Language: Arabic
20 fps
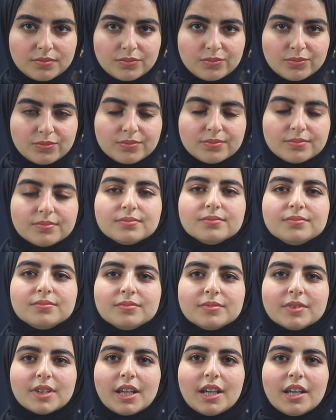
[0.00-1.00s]
الاسعار
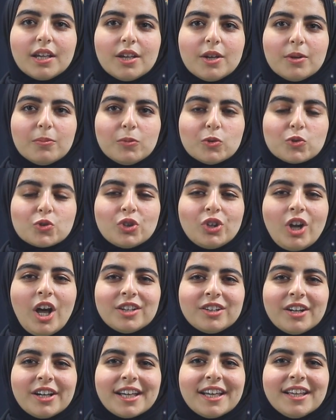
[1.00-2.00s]
نشكر
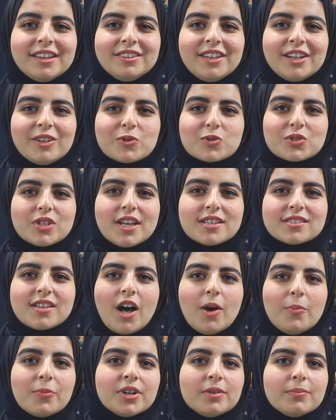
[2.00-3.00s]
حضرتك جدا استاذ
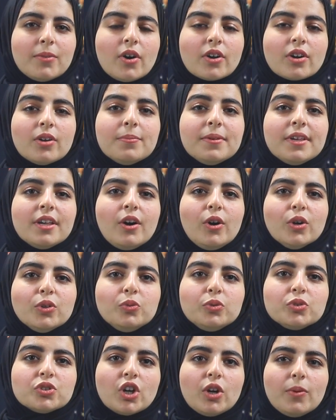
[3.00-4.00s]
عمرو المغربي
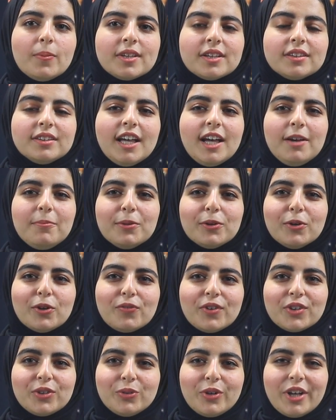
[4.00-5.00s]
عضو شعبه الذهب
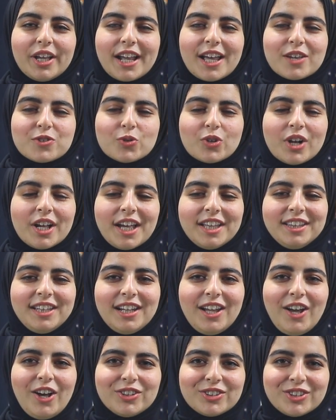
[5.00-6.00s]
بالغرفه التجاريه شكرا جدا
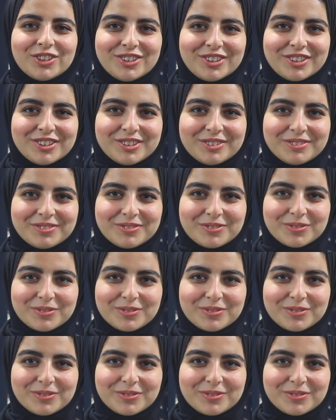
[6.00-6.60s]
لحضرتك شكرا